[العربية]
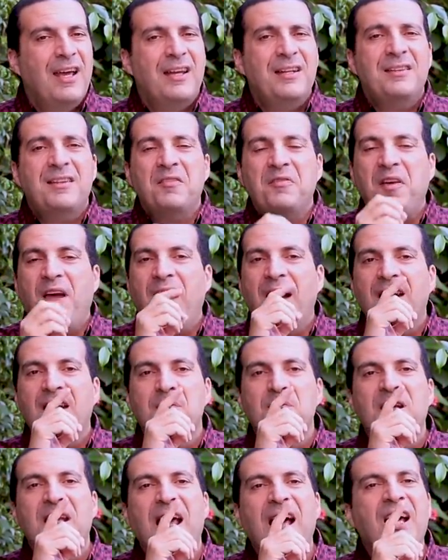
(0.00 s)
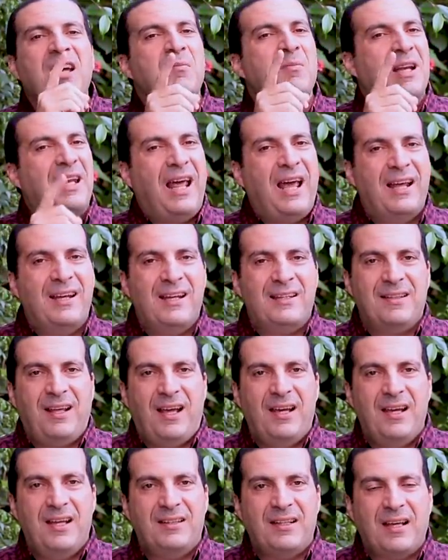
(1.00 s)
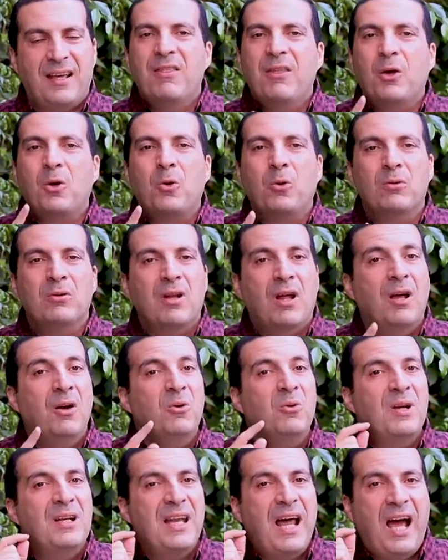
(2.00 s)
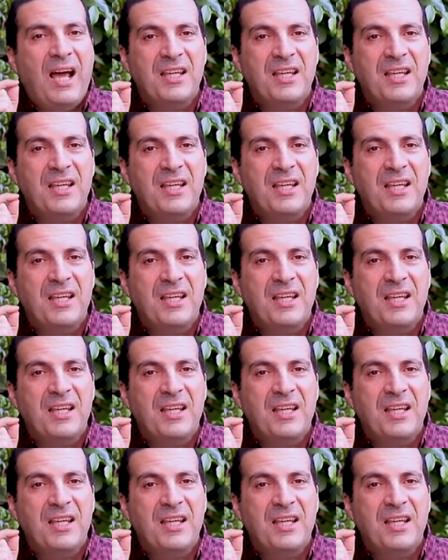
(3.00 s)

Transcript: انت في حالة من اجمل حالات حياتك ذكر الله هو اللي